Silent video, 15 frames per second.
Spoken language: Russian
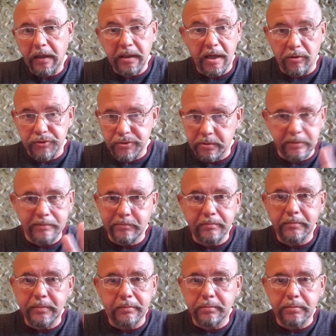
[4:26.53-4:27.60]
Я уж
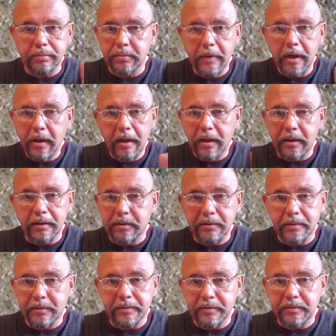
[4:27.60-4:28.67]

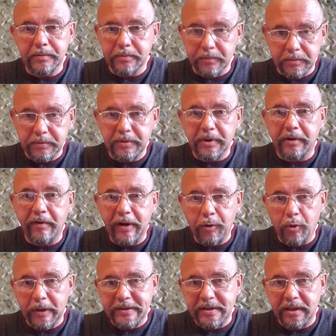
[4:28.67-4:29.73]
не
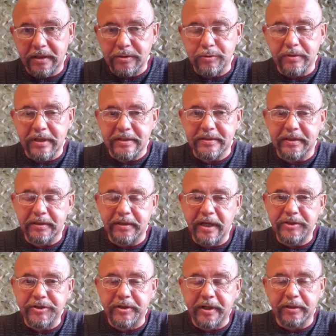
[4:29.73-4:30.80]
говорю о тех государственных
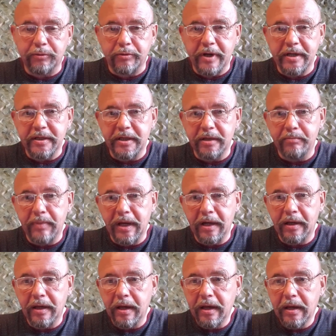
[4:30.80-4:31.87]
дачах, которые они
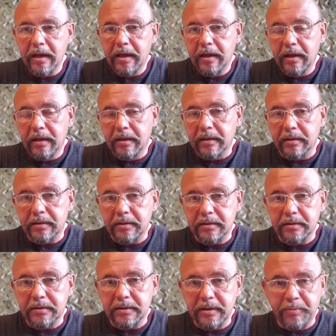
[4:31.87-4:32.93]
имели
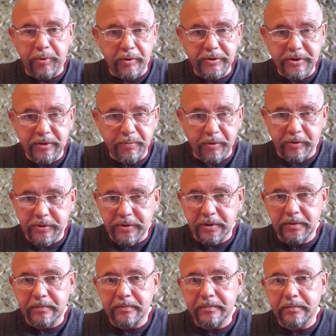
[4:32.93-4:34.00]
и прочее, и
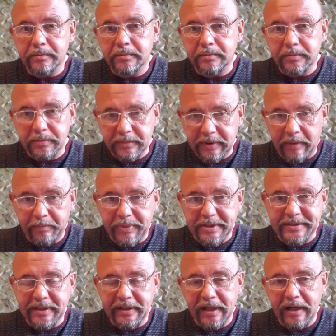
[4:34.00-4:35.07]
прочее. Там
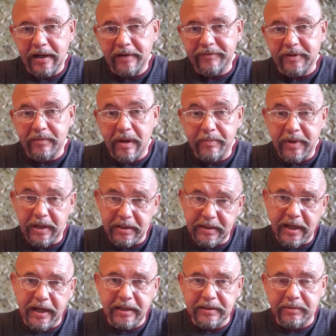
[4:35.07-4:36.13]
персональные автомобили,
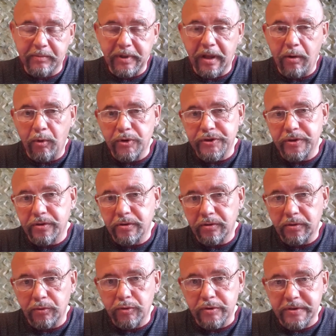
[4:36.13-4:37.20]
да, это была
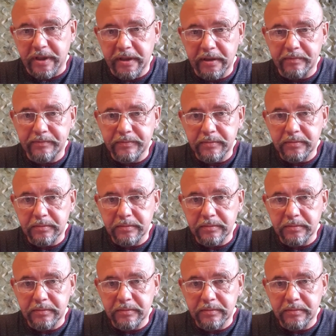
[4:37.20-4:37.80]
очень узкая